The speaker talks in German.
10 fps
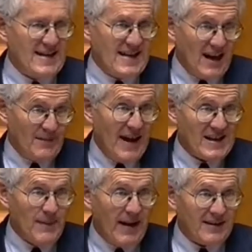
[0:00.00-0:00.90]
des
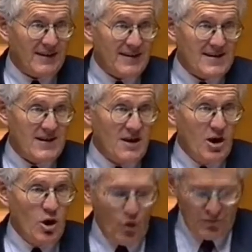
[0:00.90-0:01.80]
Arbeitsmarktes
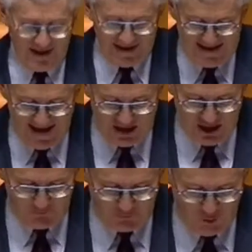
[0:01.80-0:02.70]
und der
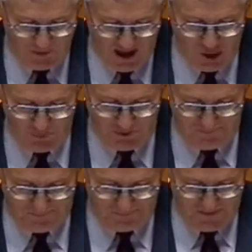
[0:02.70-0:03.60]
Gesellschaft überhaupt.